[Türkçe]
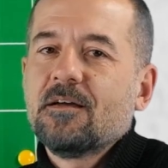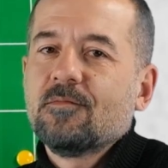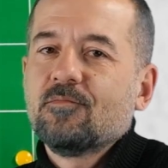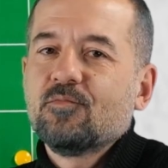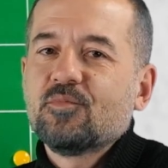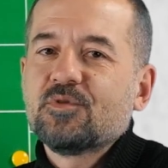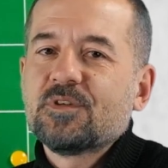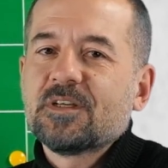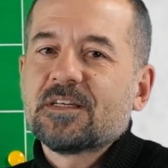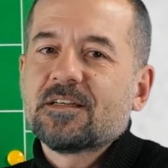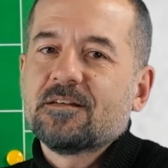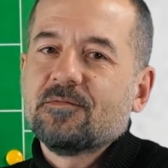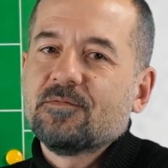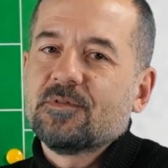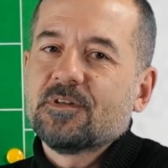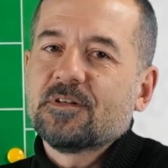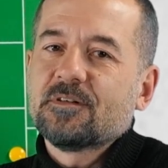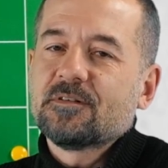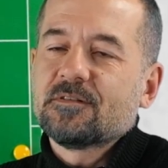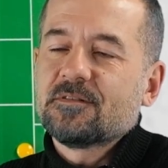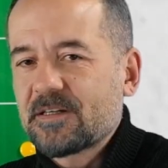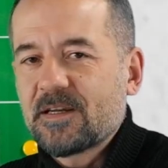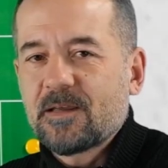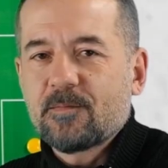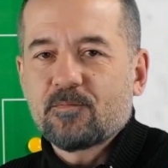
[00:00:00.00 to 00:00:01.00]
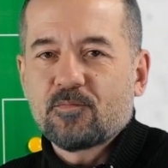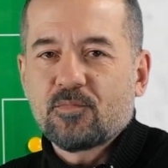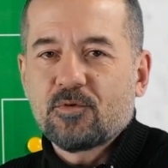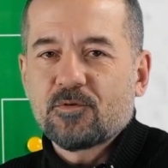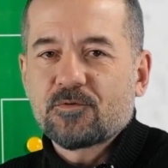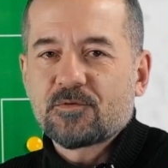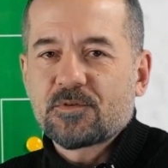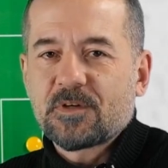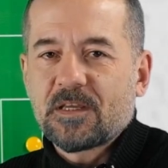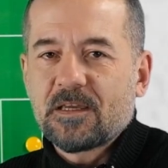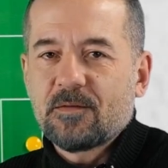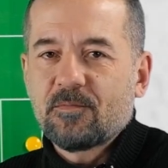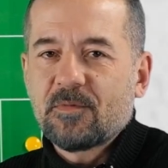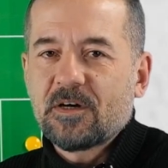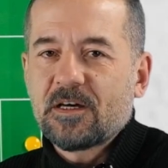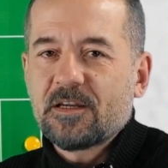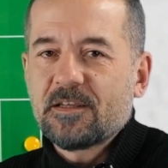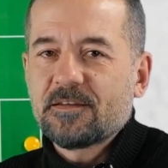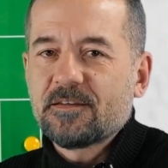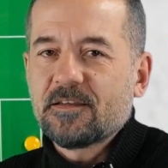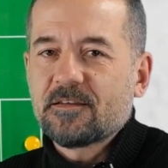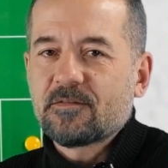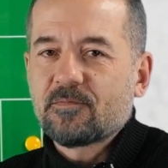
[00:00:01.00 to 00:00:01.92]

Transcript: bu takımı Graham Potter'a emanet